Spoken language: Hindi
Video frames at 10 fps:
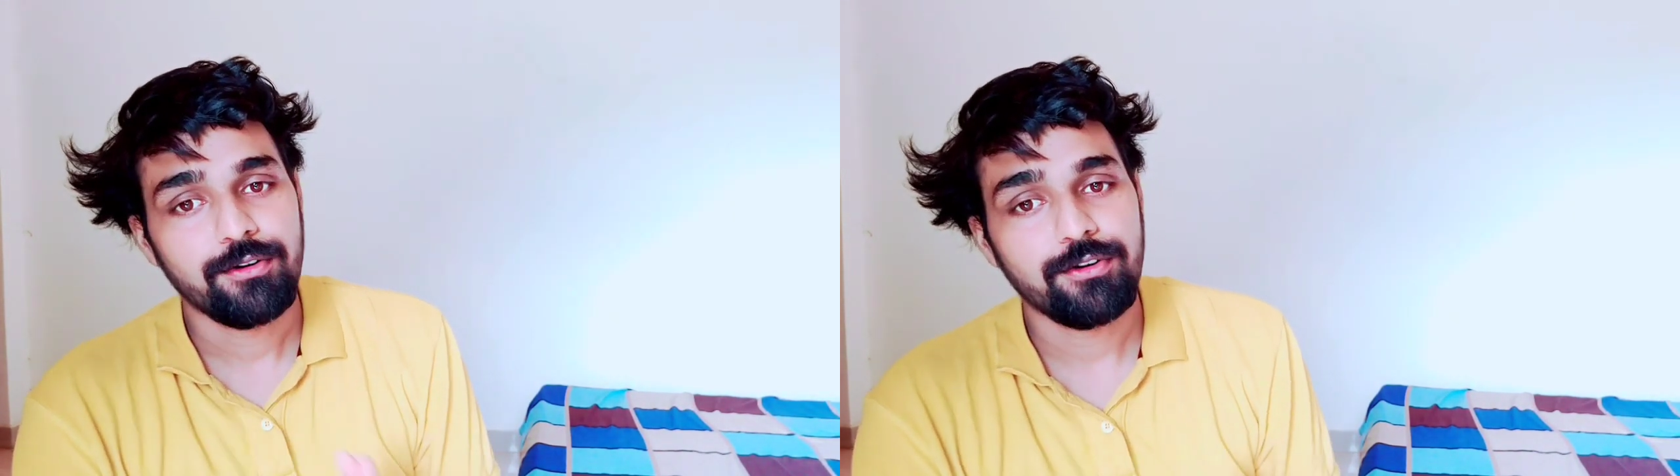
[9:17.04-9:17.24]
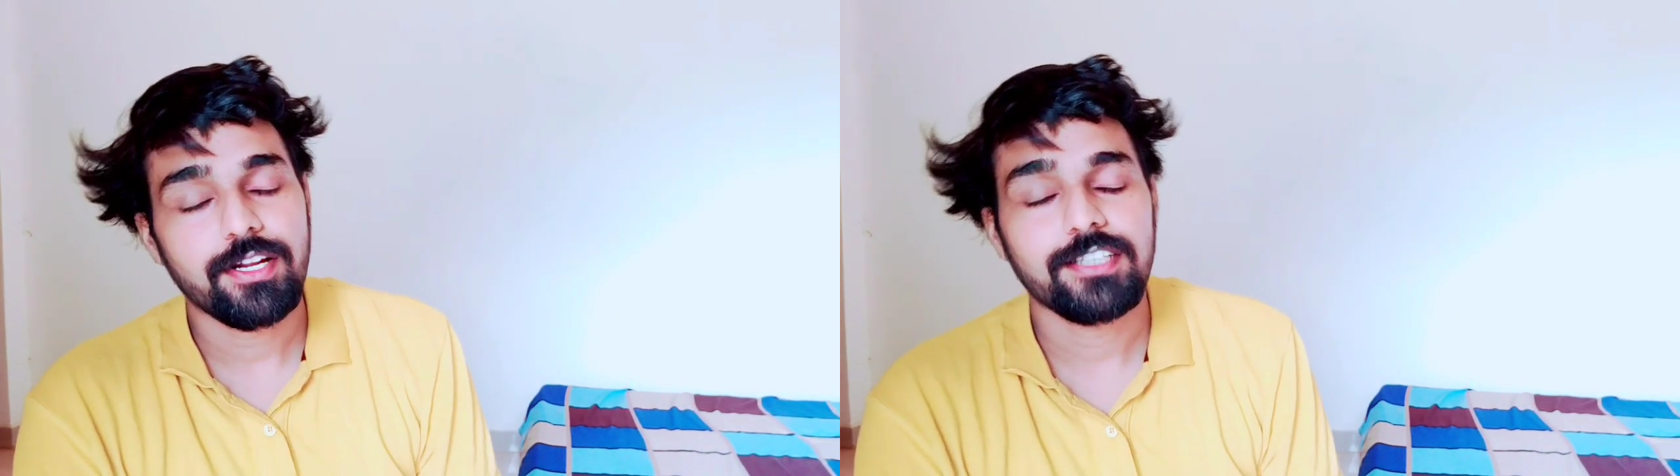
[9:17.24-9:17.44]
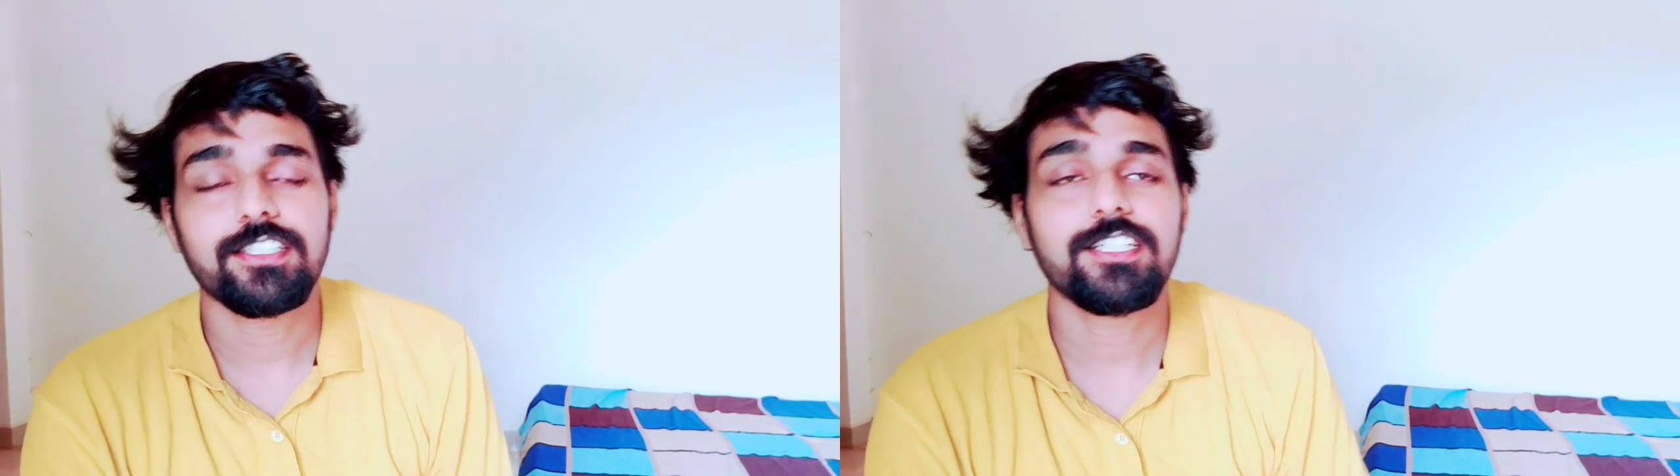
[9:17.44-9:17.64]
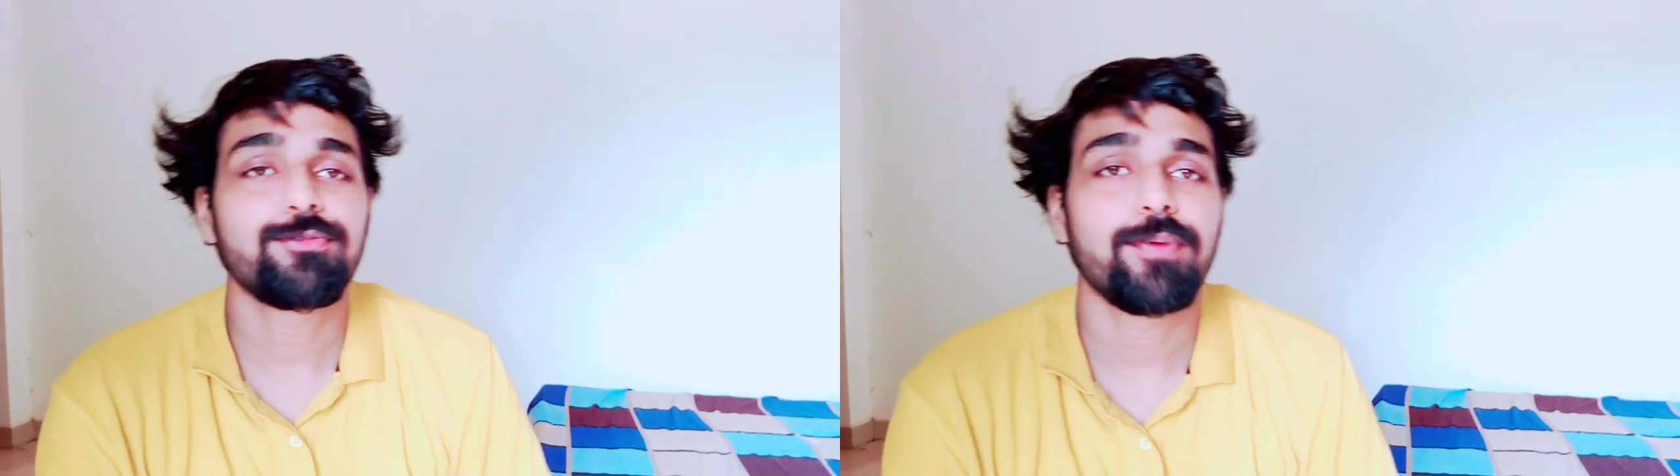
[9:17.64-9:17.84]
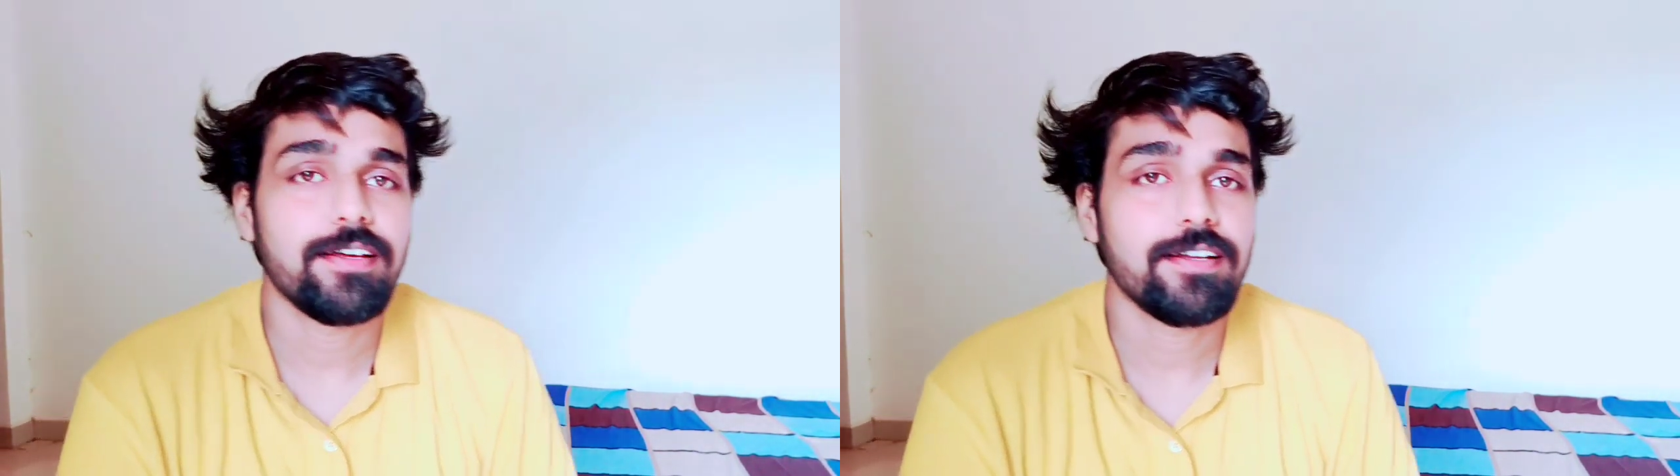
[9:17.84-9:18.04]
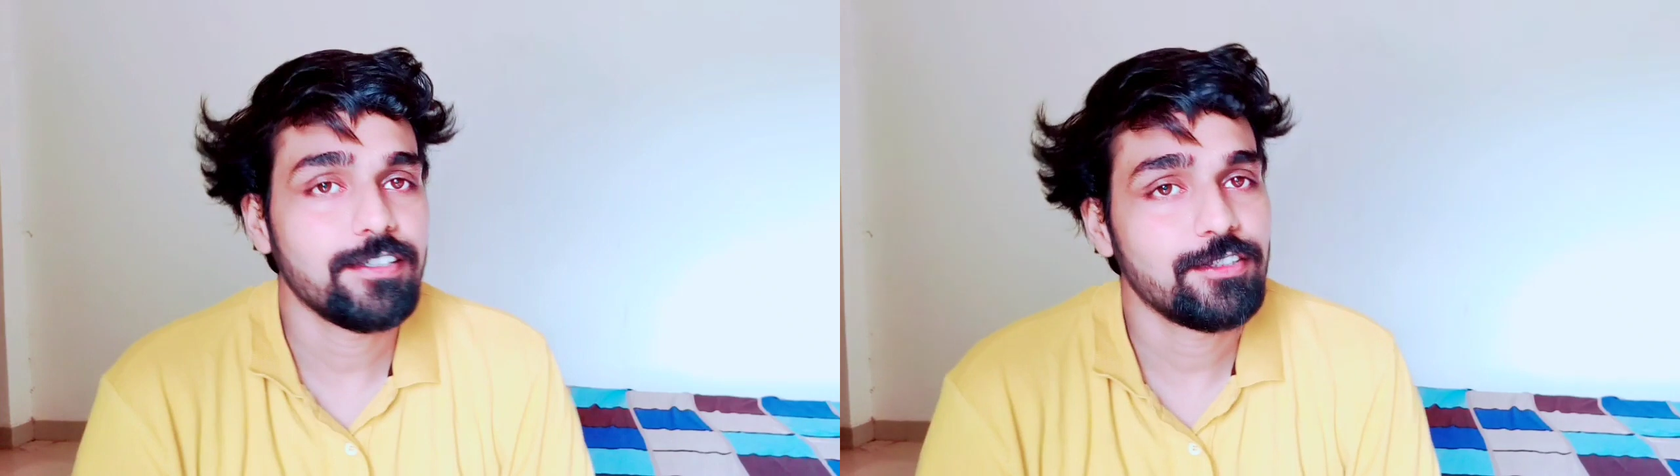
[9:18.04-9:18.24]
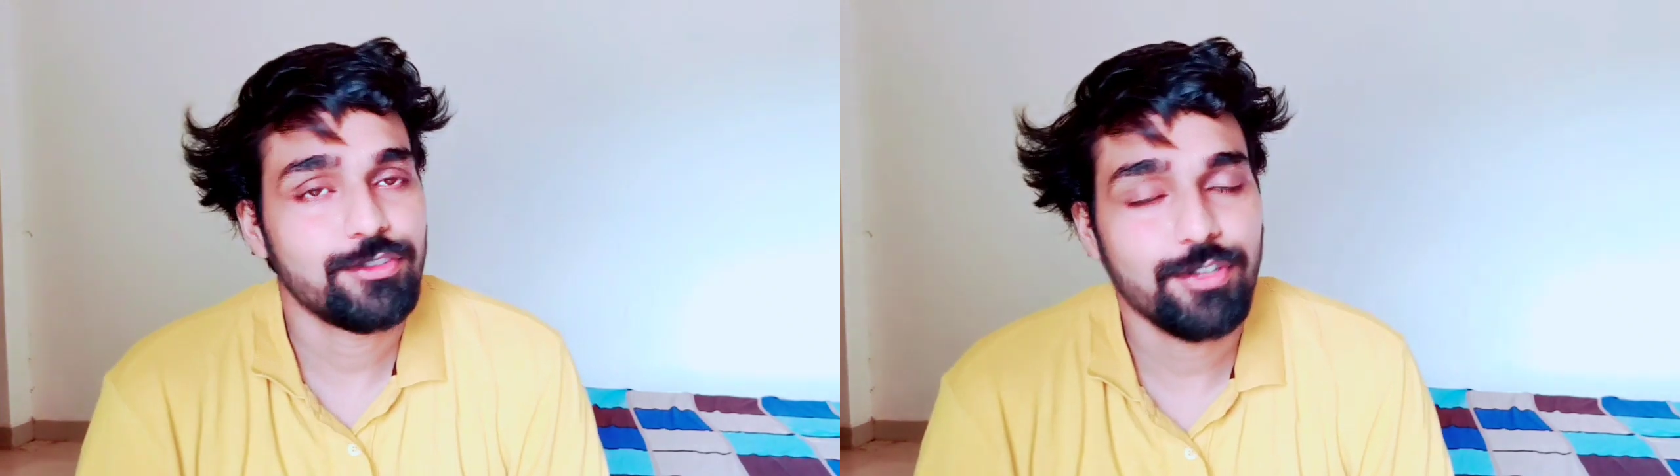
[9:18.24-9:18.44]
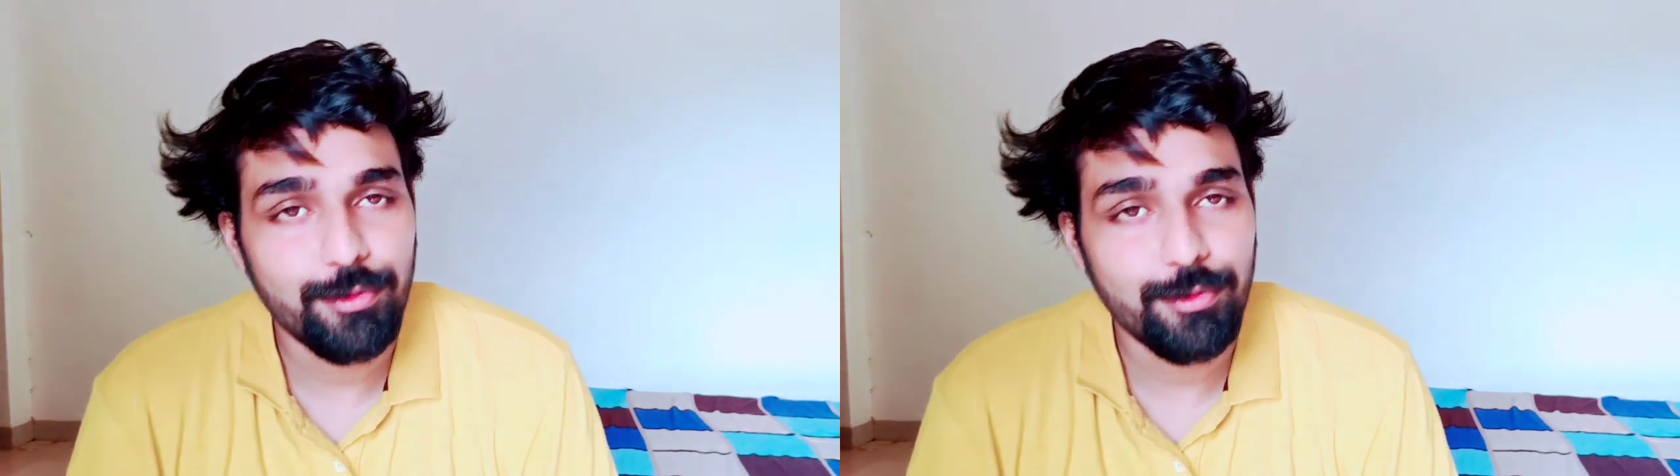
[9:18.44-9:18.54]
और राजेश पाय राय जी तो